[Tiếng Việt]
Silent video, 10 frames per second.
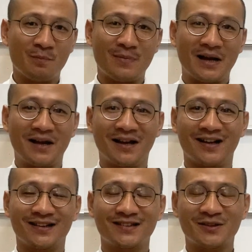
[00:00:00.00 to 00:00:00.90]

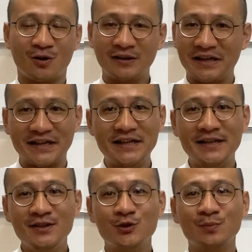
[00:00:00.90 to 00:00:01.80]
mà có thể
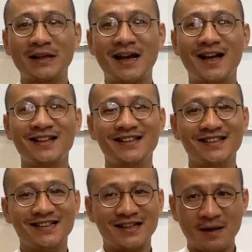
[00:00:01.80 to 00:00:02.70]
khiến chúng ta
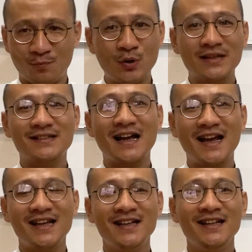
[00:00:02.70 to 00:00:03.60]
lập luận
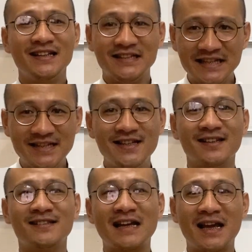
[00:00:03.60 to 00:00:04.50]
sai, nhìn
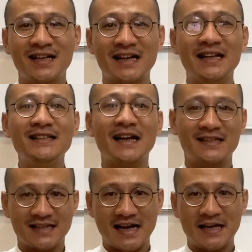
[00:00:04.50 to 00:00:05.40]
nhận sai, đánh giá
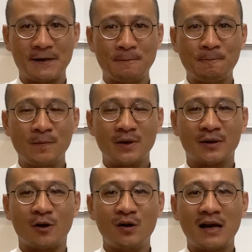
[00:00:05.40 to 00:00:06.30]
sai,
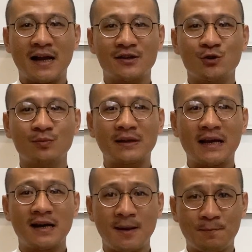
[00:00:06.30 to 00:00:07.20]
đó là chúng ta
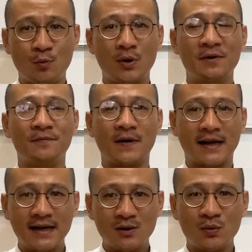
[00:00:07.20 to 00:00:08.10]
lập luận và
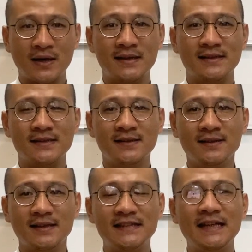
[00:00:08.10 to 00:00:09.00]
kết luận
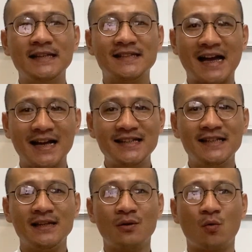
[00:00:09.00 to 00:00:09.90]
dựa trên giá
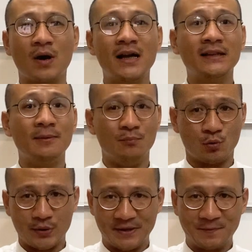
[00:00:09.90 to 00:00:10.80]
trị của các thẩm
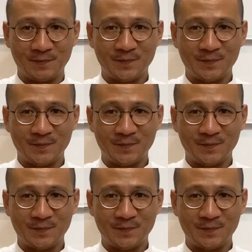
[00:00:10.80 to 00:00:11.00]
quyền.